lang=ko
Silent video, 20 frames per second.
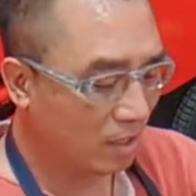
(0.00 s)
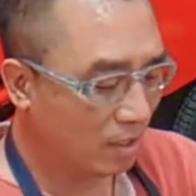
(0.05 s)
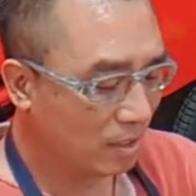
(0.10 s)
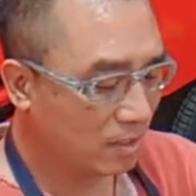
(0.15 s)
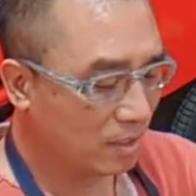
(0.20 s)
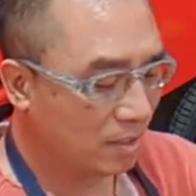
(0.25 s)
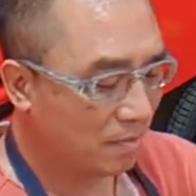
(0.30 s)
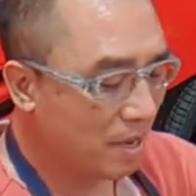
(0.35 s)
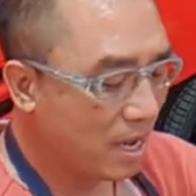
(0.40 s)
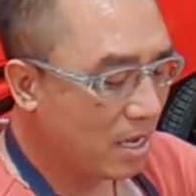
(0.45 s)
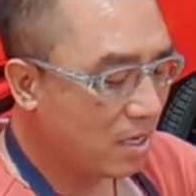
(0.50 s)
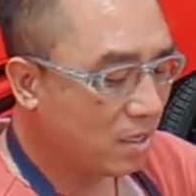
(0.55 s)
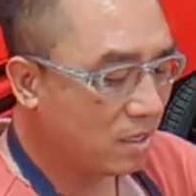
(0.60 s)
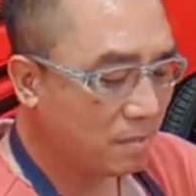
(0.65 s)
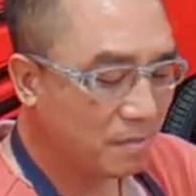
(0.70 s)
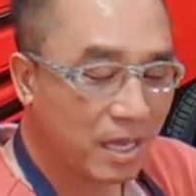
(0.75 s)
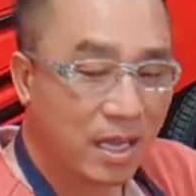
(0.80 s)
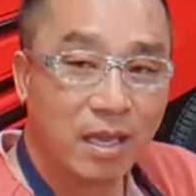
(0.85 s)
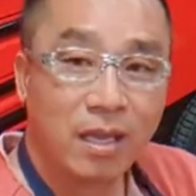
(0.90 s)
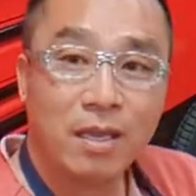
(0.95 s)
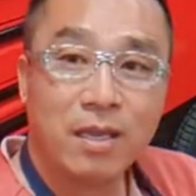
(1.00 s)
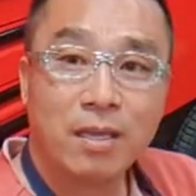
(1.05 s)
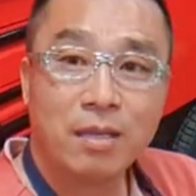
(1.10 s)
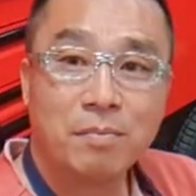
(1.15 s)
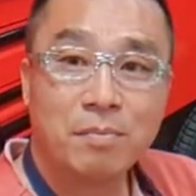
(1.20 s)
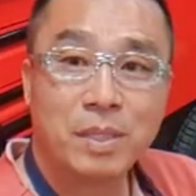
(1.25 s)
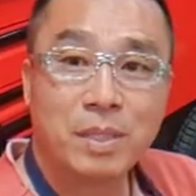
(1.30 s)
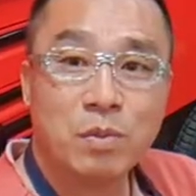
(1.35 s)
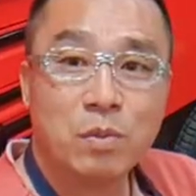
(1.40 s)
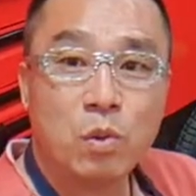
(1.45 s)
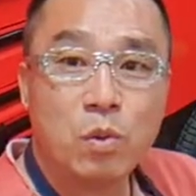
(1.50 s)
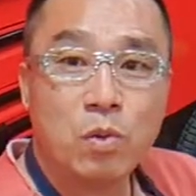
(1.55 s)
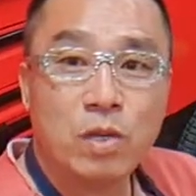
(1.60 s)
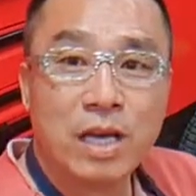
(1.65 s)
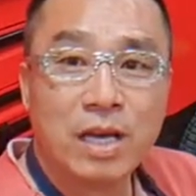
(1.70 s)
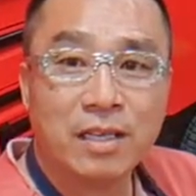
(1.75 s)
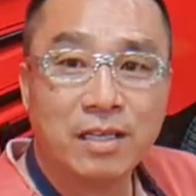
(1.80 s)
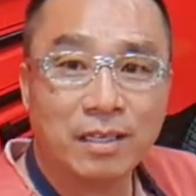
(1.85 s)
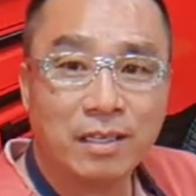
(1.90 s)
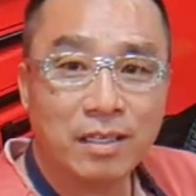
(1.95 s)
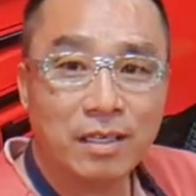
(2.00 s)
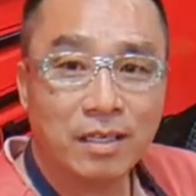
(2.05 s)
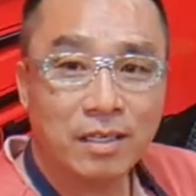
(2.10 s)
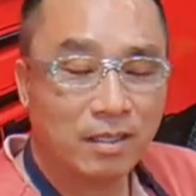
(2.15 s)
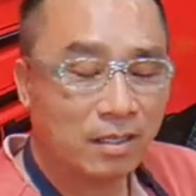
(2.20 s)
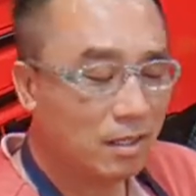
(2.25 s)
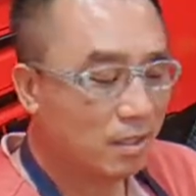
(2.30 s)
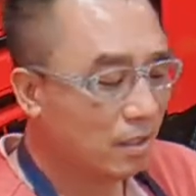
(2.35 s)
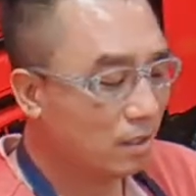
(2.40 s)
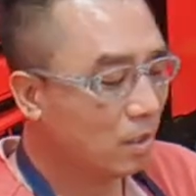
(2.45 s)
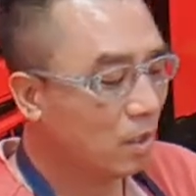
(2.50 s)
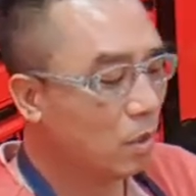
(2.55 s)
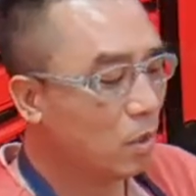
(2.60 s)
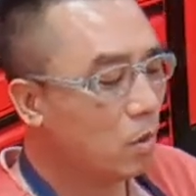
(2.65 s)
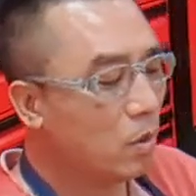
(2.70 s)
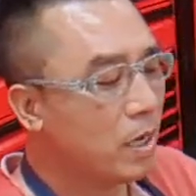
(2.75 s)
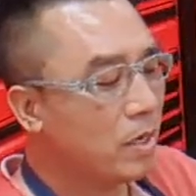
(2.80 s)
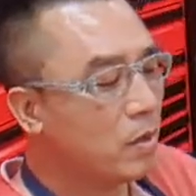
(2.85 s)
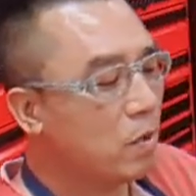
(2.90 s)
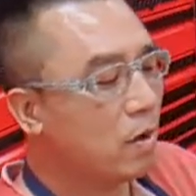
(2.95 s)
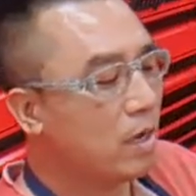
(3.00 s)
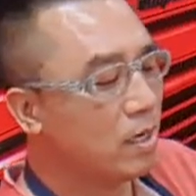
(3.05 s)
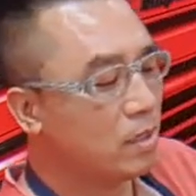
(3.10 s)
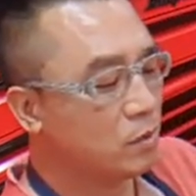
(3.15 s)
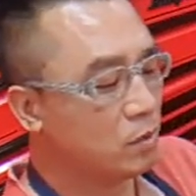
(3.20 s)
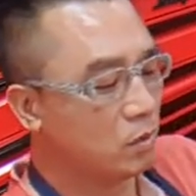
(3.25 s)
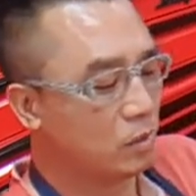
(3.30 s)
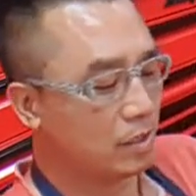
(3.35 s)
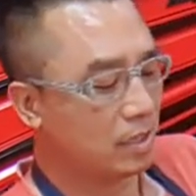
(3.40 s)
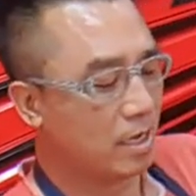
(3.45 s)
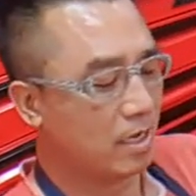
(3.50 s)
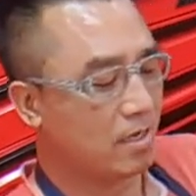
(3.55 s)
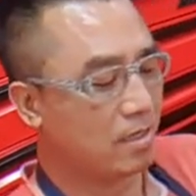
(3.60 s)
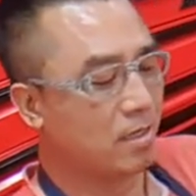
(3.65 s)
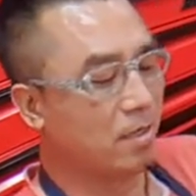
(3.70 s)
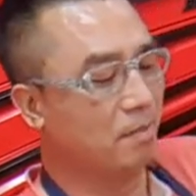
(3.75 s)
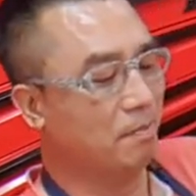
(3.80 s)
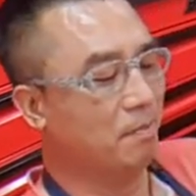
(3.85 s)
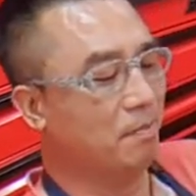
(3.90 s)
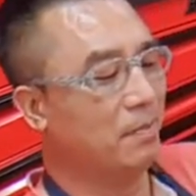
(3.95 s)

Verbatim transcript: 그래서 이만큼의 빈 공간을 더 활용할 수 있게끔